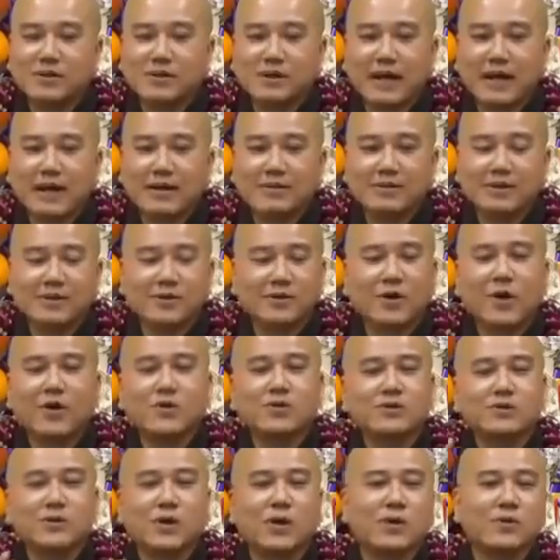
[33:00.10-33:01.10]
ngơ ngác. Thì có
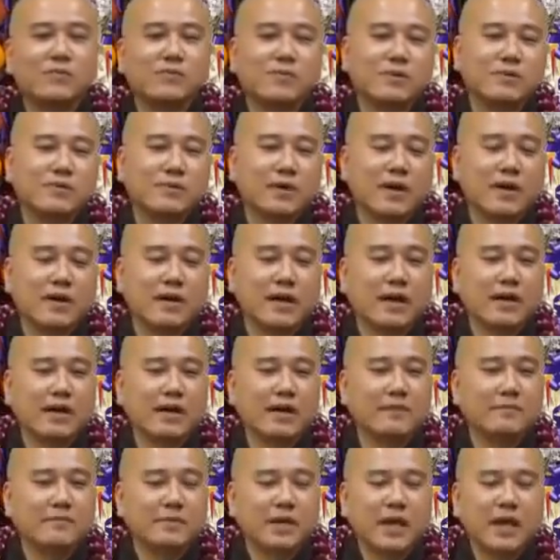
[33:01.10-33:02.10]
một số mới nói rằng
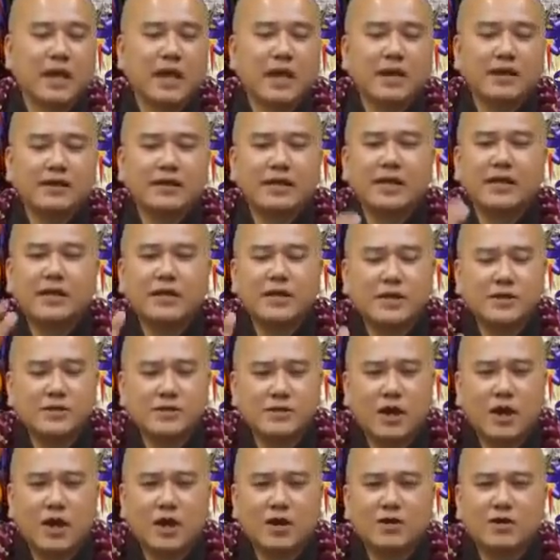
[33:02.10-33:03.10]
á, cái
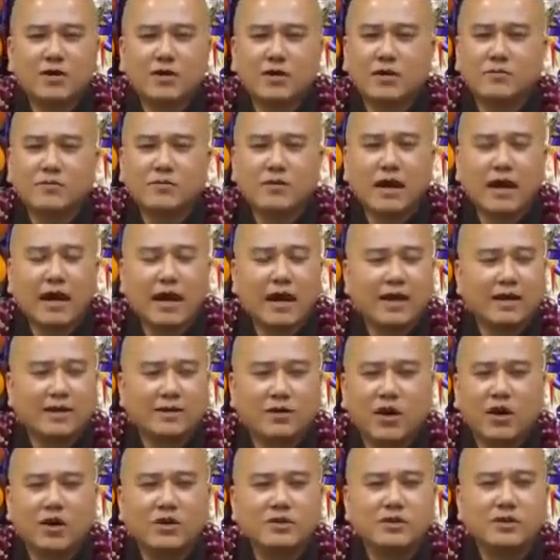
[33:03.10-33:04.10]
điều đó nó không hề
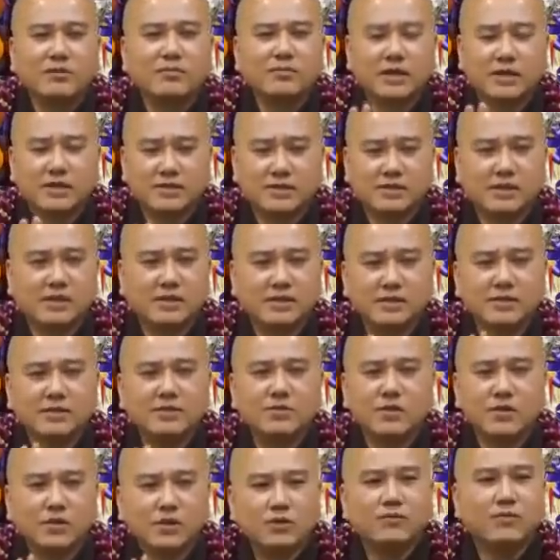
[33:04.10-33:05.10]
có trong lịch
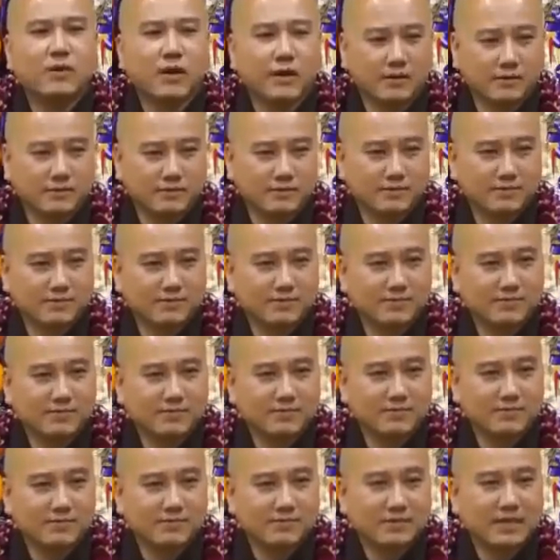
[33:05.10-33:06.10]
sử của Đức Phật,
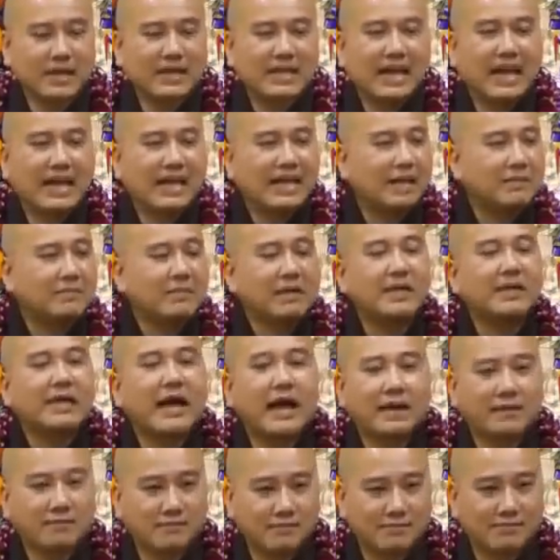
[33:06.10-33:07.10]
cái này là bịa
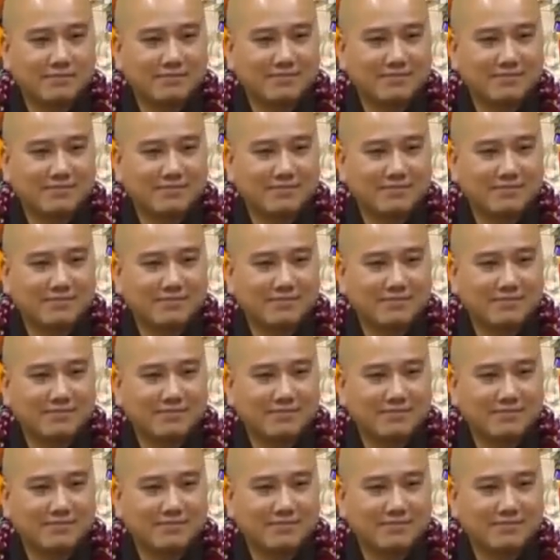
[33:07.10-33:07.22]
đặt.